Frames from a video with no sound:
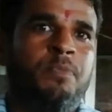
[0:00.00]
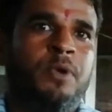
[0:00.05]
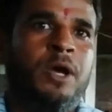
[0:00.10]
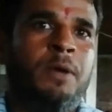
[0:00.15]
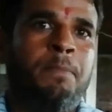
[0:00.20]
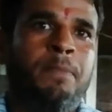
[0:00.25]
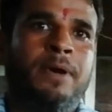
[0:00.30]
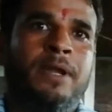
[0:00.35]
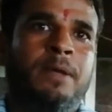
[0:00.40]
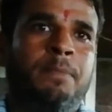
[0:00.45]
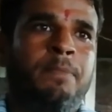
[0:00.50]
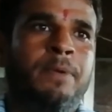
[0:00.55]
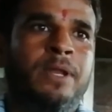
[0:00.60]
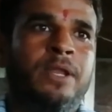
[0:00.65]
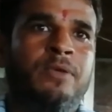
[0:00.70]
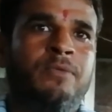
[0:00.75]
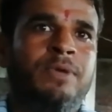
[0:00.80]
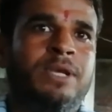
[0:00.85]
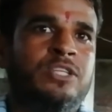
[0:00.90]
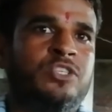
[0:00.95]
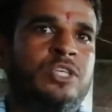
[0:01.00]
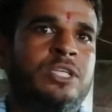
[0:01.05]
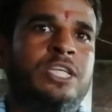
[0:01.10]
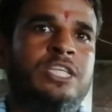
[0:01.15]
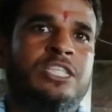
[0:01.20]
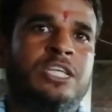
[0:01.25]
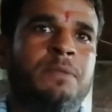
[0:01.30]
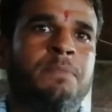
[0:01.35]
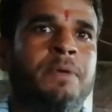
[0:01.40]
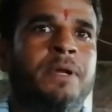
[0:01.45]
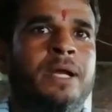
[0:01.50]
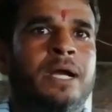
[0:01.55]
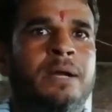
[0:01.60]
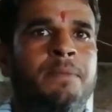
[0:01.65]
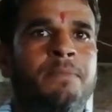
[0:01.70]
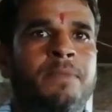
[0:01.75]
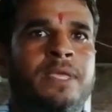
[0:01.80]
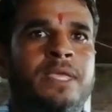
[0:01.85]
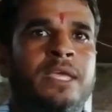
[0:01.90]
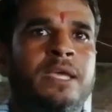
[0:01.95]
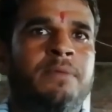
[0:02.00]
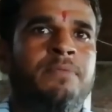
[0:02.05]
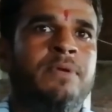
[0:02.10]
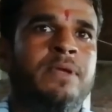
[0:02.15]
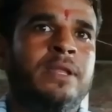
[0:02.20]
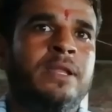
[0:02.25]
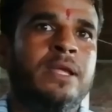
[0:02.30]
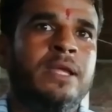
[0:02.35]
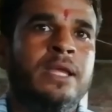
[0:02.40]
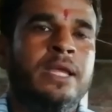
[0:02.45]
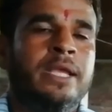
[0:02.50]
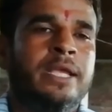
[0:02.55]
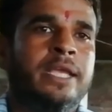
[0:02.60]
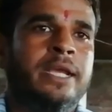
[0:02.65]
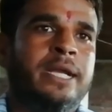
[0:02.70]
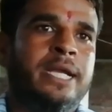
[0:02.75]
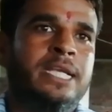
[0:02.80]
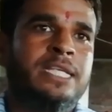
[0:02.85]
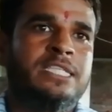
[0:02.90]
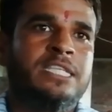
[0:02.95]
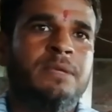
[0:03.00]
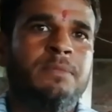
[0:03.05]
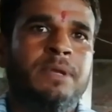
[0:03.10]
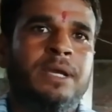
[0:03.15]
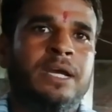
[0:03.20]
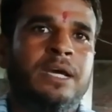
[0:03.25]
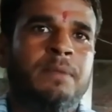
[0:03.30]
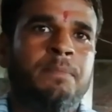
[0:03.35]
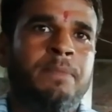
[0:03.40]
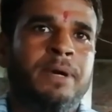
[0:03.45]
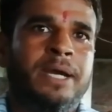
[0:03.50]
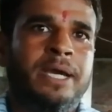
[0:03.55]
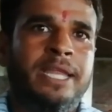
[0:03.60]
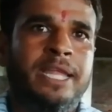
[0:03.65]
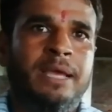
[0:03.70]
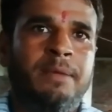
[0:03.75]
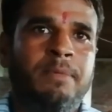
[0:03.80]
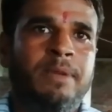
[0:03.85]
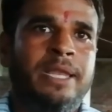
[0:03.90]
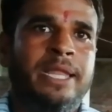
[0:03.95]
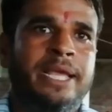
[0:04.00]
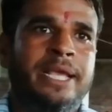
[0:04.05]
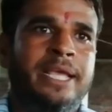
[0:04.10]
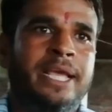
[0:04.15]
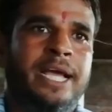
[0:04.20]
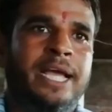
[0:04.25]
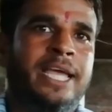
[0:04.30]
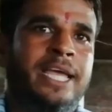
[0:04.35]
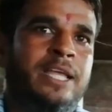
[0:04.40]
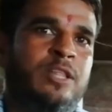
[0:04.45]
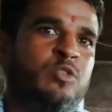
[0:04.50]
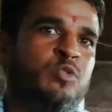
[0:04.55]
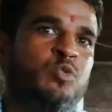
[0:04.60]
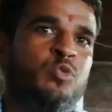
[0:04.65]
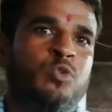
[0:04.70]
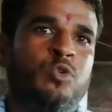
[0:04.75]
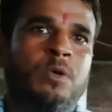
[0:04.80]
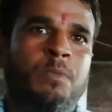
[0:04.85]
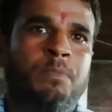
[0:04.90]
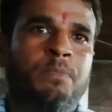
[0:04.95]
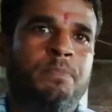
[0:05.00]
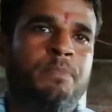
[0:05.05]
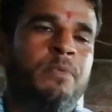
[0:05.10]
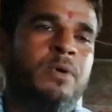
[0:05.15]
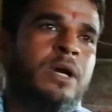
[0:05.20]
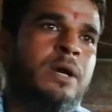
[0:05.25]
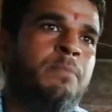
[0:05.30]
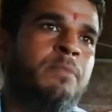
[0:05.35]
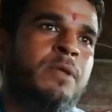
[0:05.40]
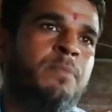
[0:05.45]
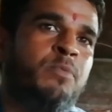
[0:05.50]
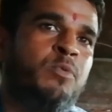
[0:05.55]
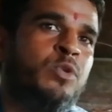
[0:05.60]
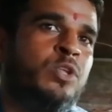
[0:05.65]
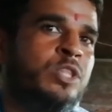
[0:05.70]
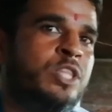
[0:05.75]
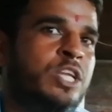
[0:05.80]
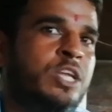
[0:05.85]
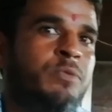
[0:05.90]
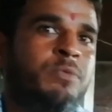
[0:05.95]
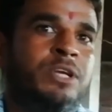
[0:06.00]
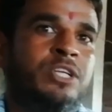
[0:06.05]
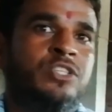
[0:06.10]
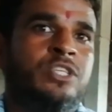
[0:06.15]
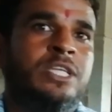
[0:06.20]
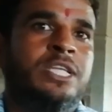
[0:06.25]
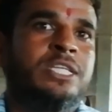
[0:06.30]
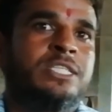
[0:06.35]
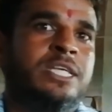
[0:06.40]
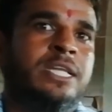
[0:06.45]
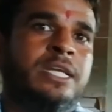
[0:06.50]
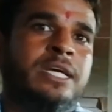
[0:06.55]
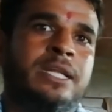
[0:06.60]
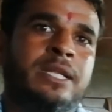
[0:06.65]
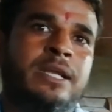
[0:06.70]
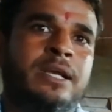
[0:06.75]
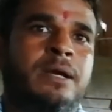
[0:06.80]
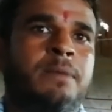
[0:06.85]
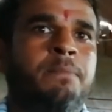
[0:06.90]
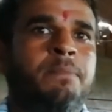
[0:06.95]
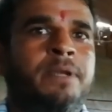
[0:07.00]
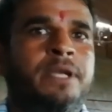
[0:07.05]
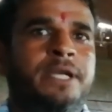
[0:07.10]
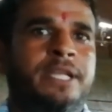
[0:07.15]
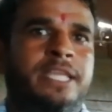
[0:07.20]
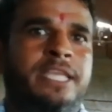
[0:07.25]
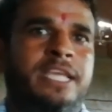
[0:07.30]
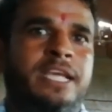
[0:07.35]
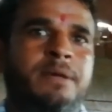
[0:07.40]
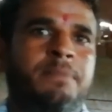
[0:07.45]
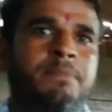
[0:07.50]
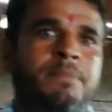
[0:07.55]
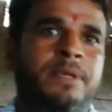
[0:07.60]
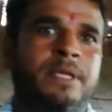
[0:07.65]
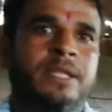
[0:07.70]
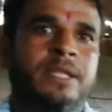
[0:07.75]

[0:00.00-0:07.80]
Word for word: प्रॉपर अपन ने वैक्सीनेशन पे काम किया फिर कि कहीं से भी अगर बकरियां भी लेके आए तो उनको हमने पूरी तरह वैक्सीनेशन करके कंप्लीट किया